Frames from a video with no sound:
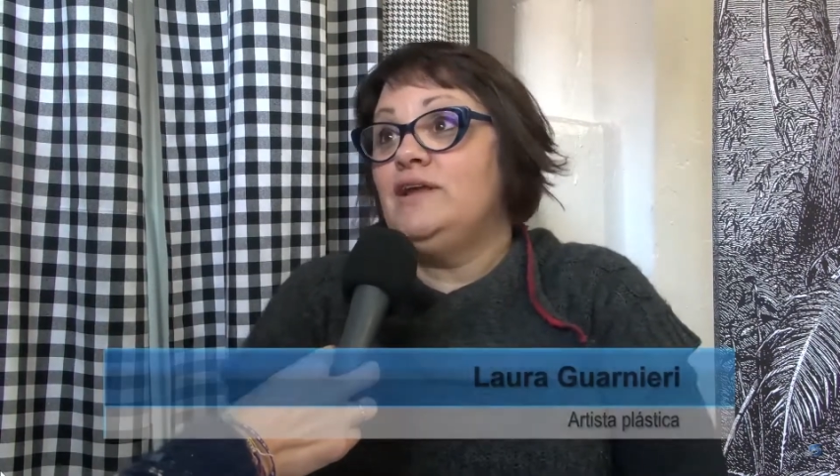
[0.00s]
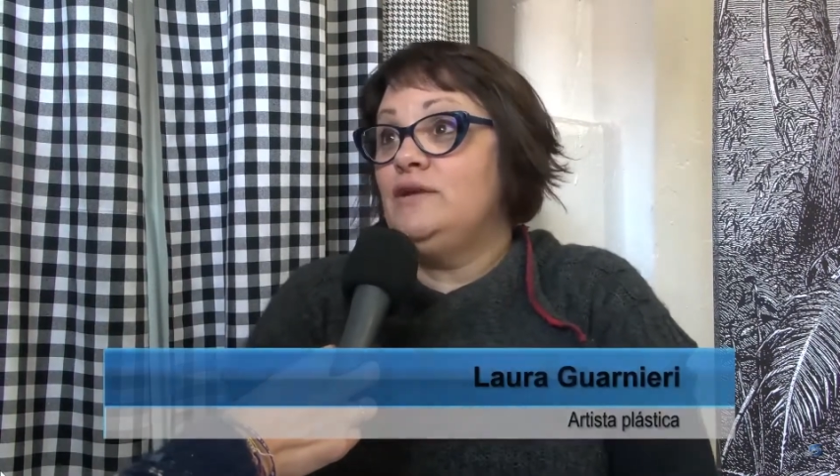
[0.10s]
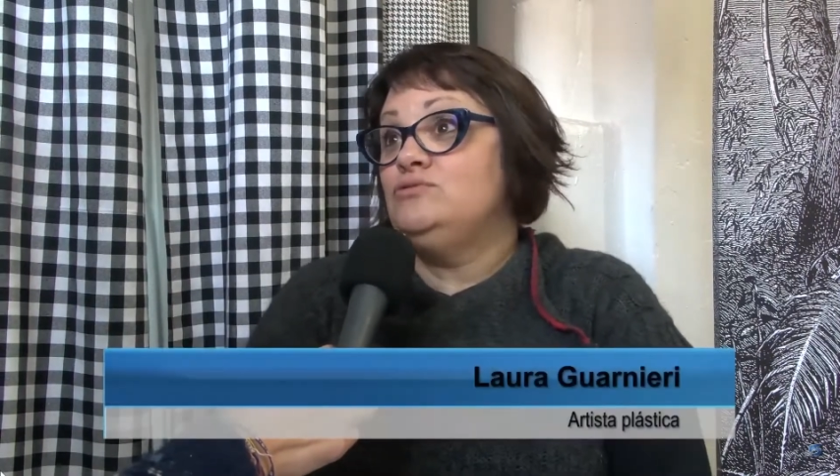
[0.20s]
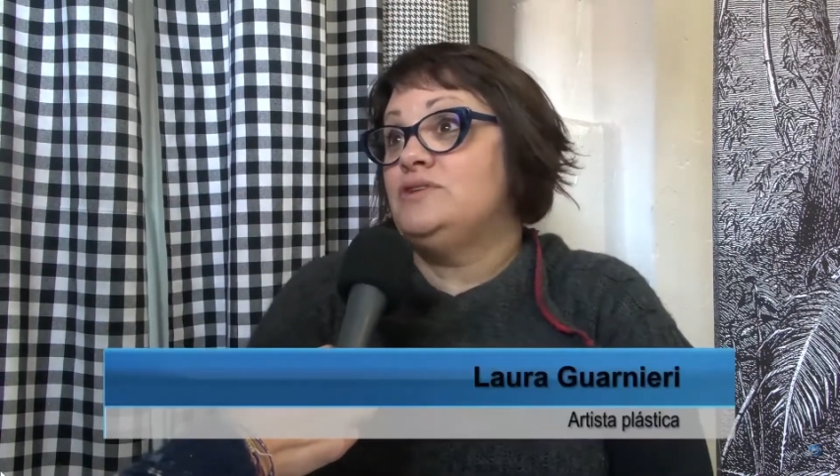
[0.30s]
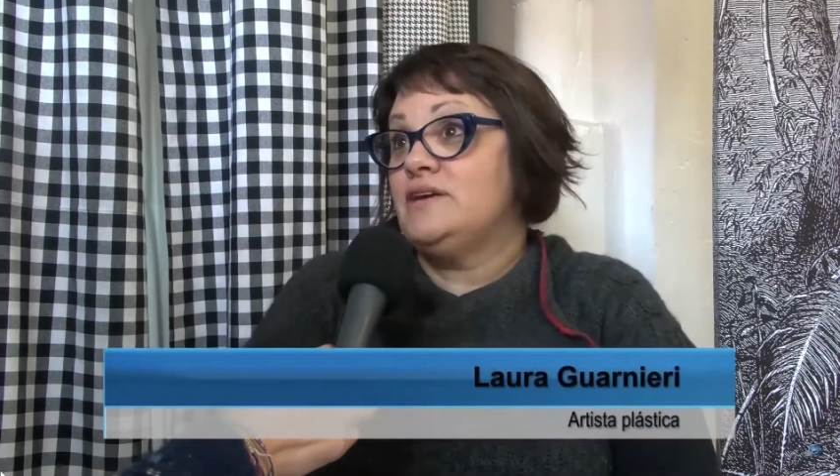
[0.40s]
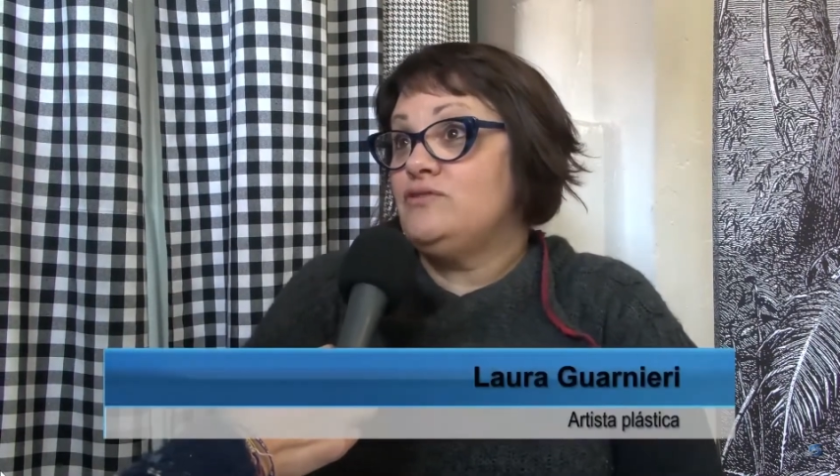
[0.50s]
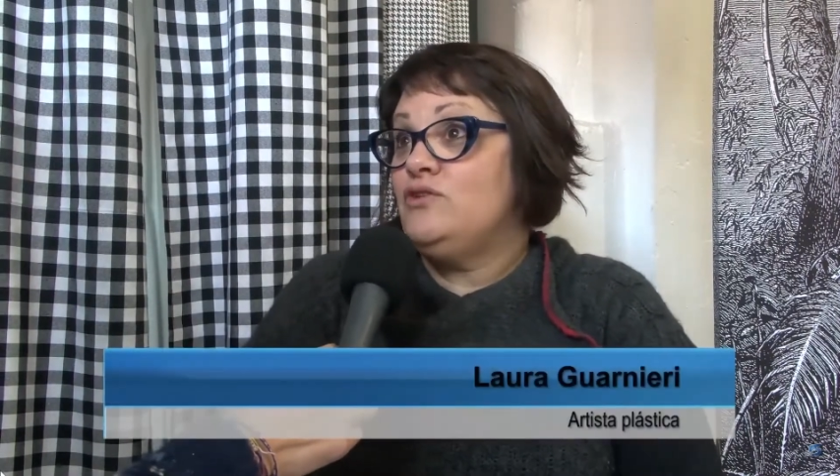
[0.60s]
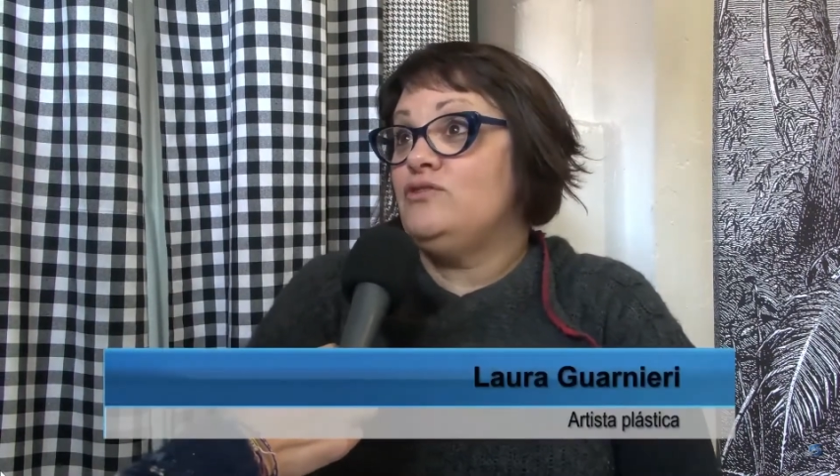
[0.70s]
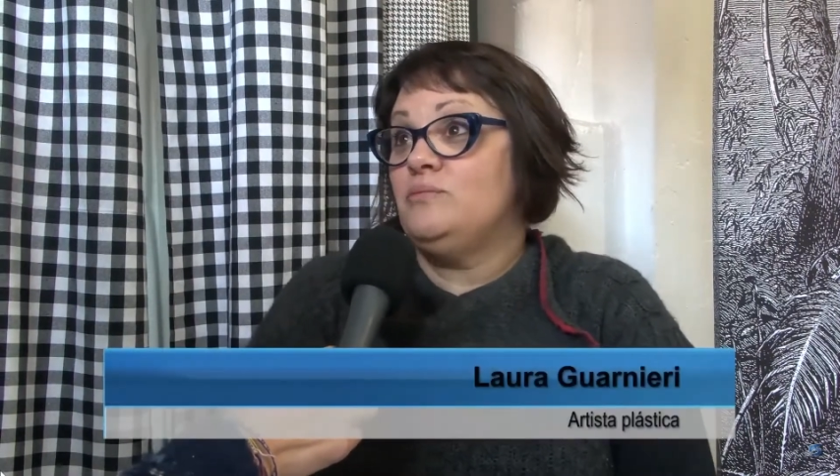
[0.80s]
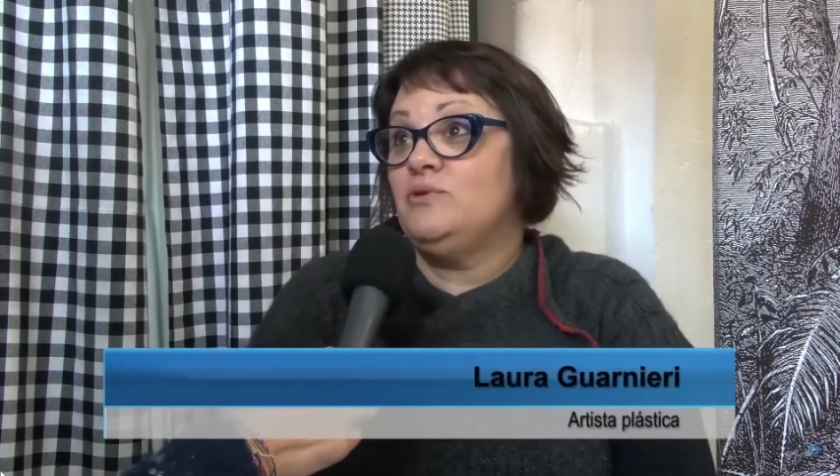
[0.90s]
la
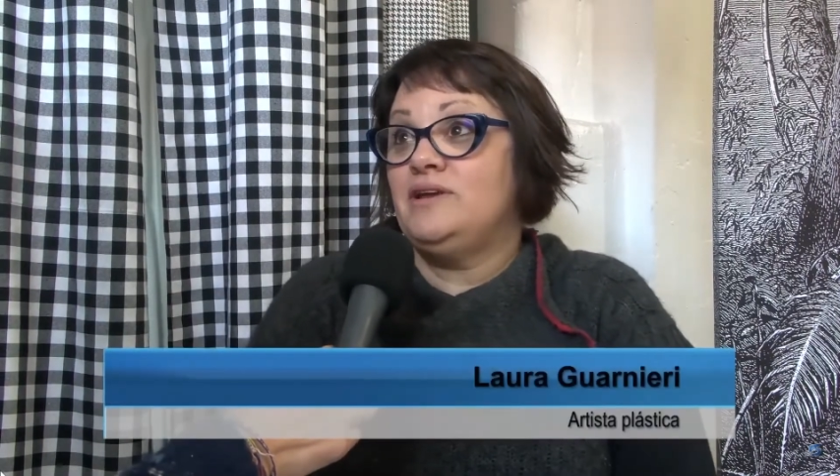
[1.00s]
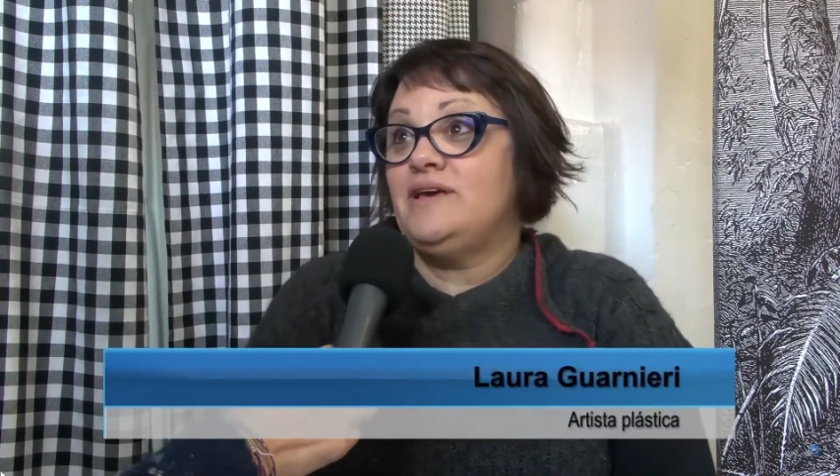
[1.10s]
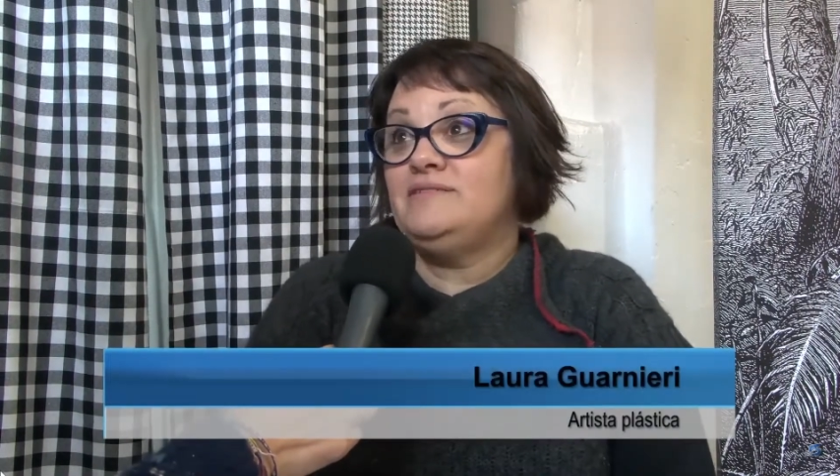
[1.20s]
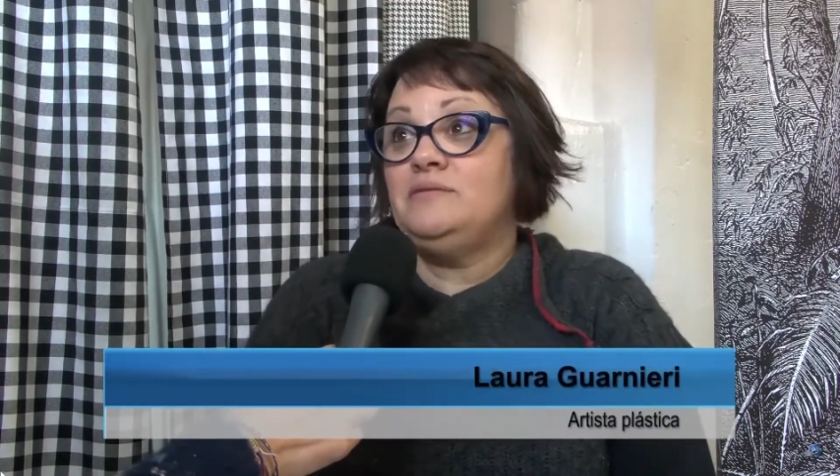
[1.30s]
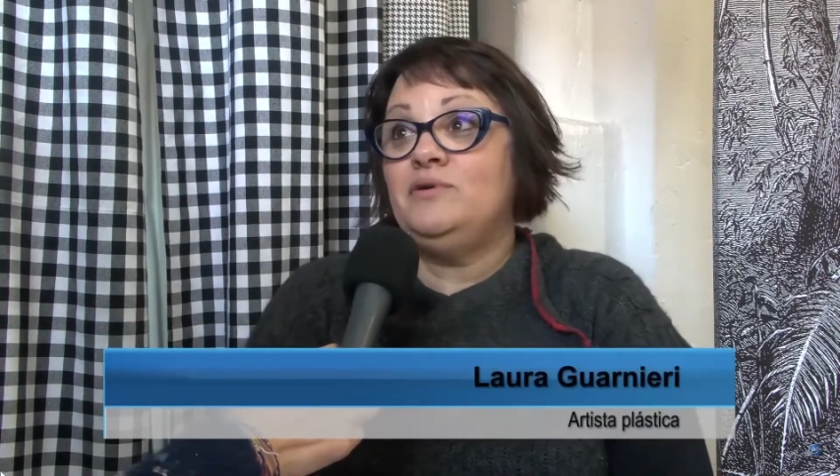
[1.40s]
ilustración, se podría decir,